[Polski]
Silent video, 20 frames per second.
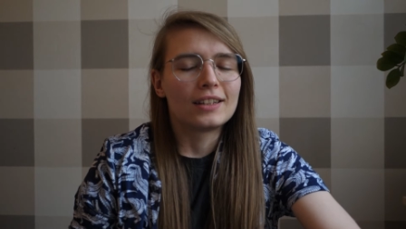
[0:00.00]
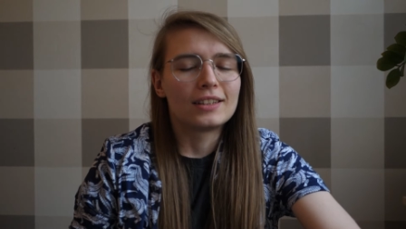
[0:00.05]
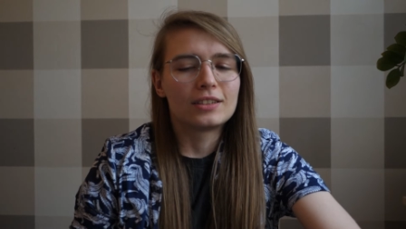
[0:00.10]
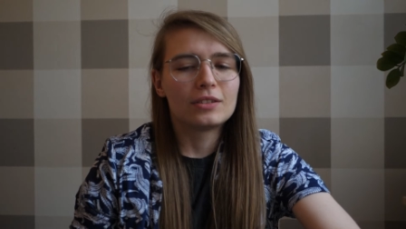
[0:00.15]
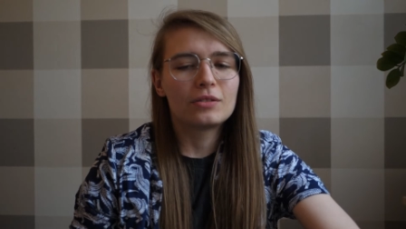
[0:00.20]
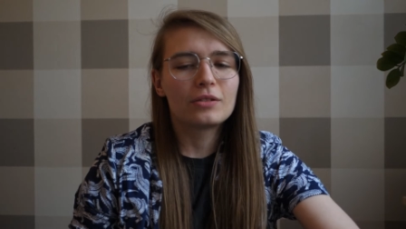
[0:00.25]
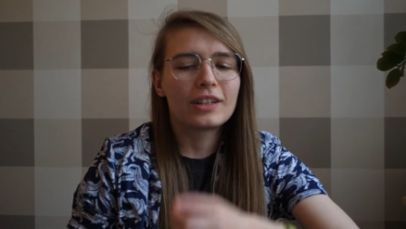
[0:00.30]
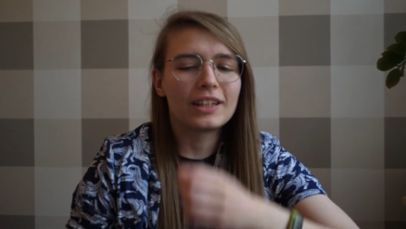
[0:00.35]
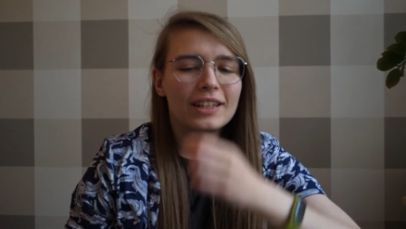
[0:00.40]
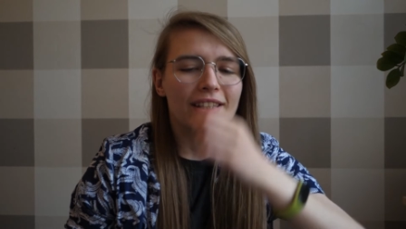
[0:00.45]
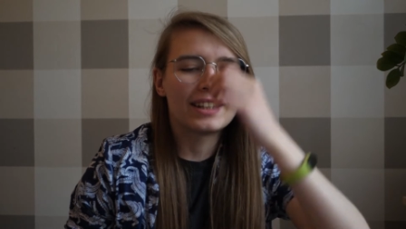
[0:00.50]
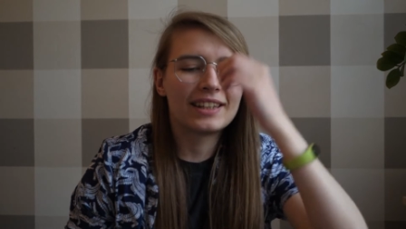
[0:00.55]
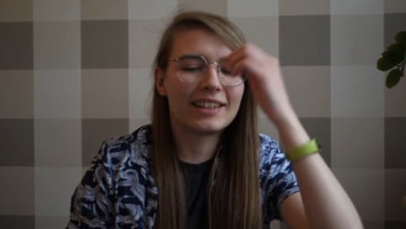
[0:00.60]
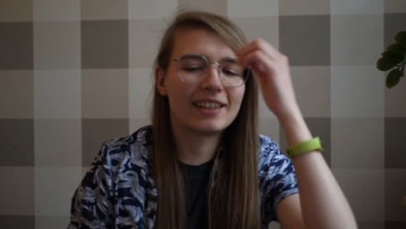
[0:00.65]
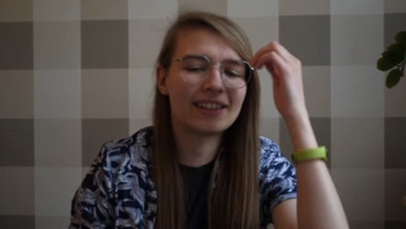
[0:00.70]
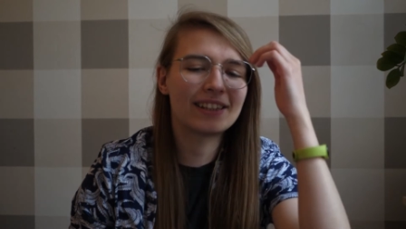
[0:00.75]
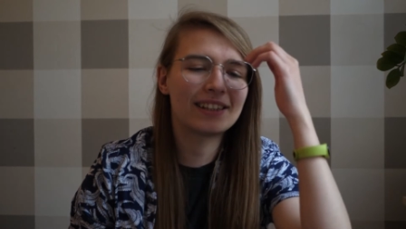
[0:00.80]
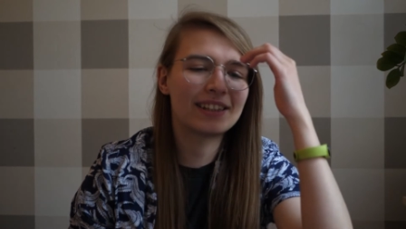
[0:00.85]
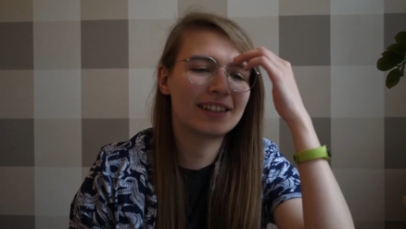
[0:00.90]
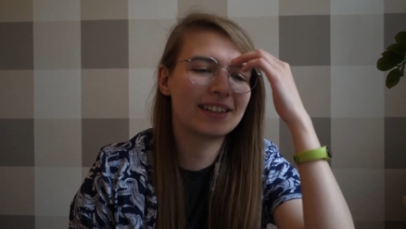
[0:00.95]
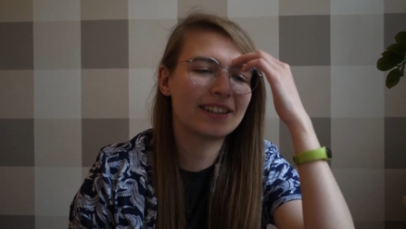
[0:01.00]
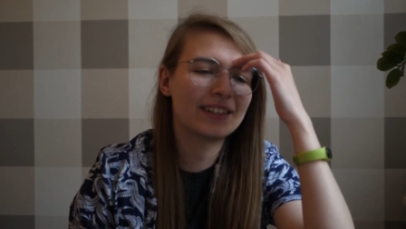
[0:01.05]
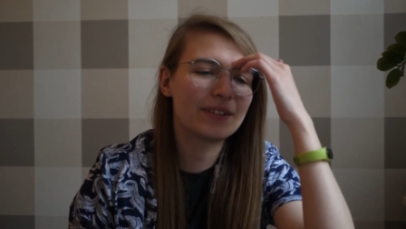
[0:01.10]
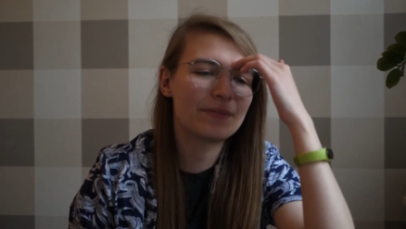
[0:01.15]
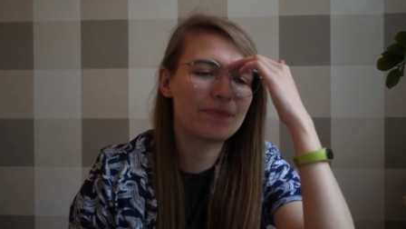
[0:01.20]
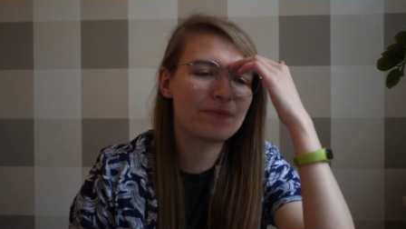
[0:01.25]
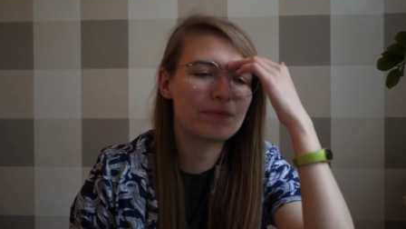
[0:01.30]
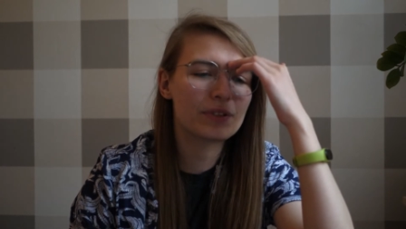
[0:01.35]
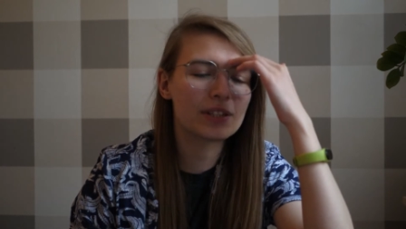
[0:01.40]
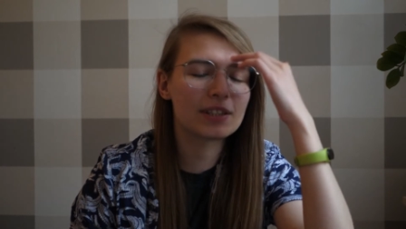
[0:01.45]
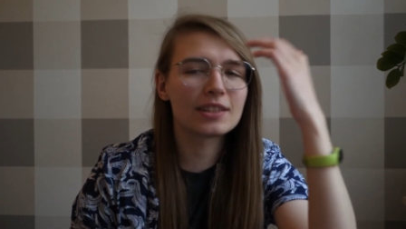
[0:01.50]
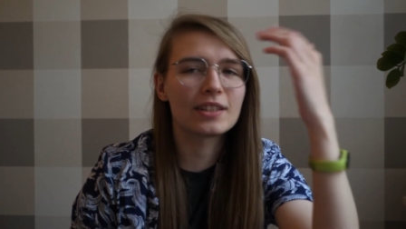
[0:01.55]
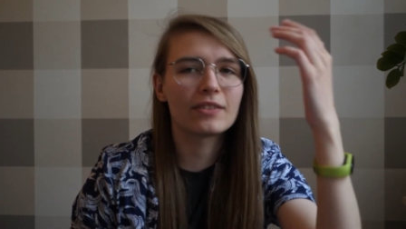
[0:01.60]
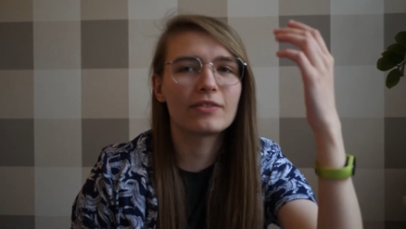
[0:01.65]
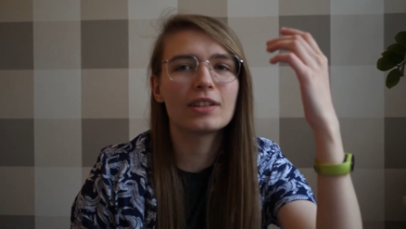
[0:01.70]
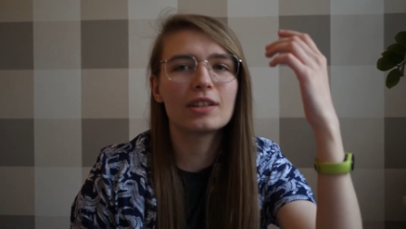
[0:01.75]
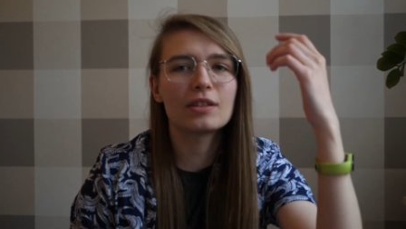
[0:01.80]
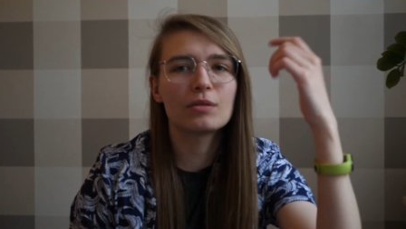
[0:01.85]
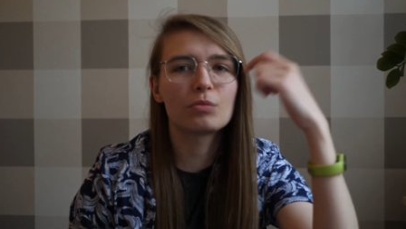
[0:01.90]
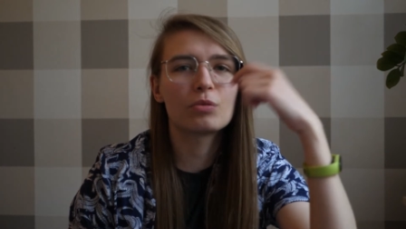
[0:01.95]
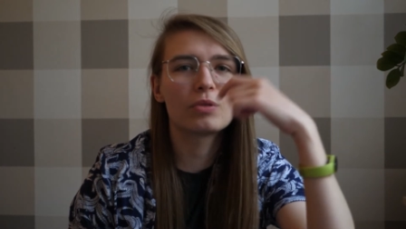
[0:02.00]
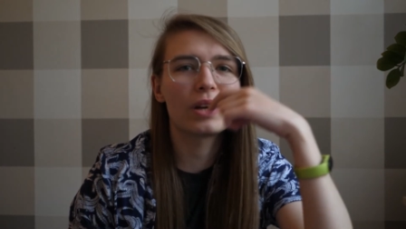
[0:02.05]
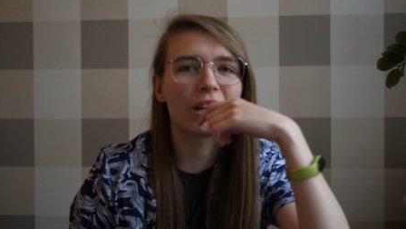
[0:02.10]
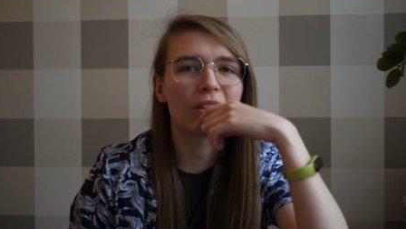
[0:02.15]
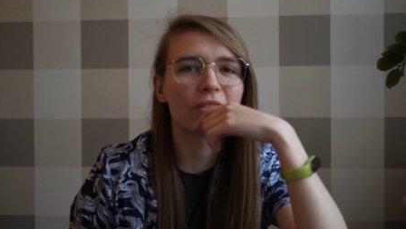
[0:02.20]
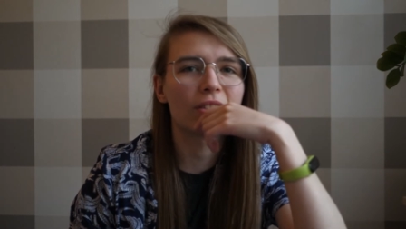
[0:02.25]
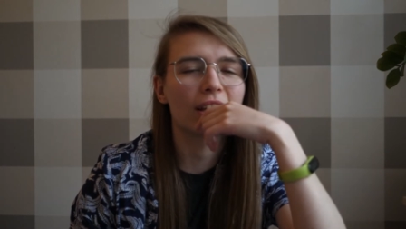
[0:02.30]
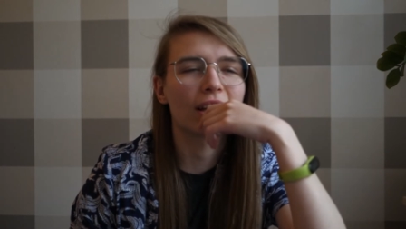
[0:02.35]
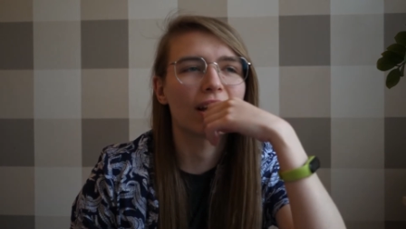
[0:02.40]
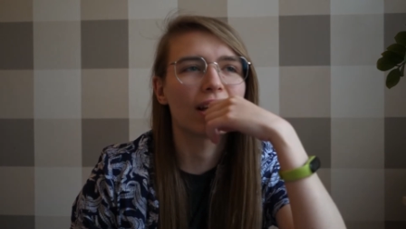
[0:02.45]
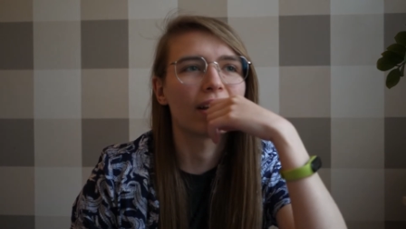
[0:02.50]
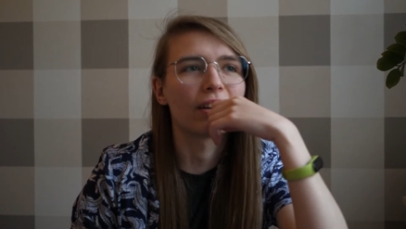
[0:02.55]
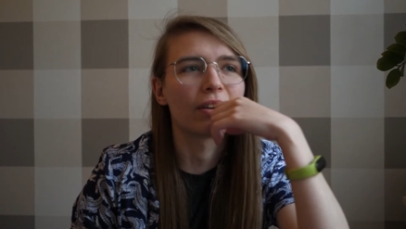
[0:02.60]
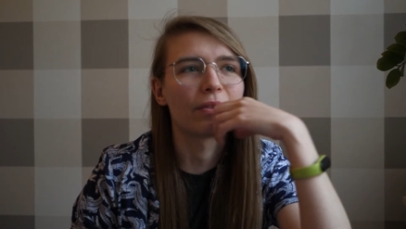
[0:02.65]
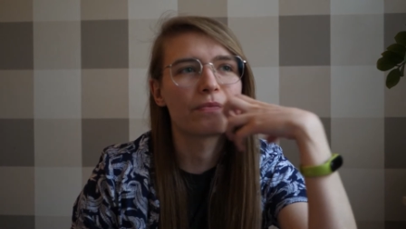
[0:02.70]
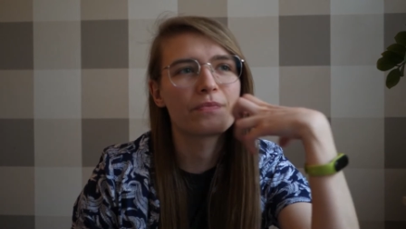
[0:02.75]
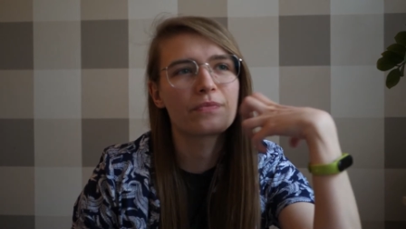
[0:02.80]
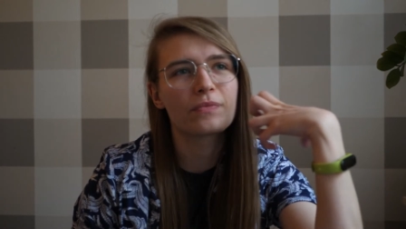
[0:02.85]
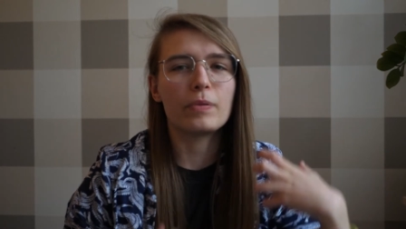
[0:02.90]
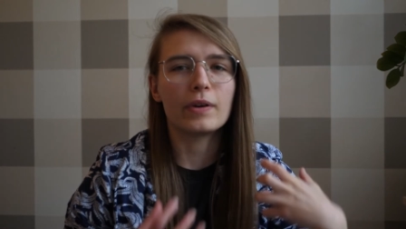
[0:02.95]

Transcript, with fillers: A z drugiej e, przedstawiona to była jako taka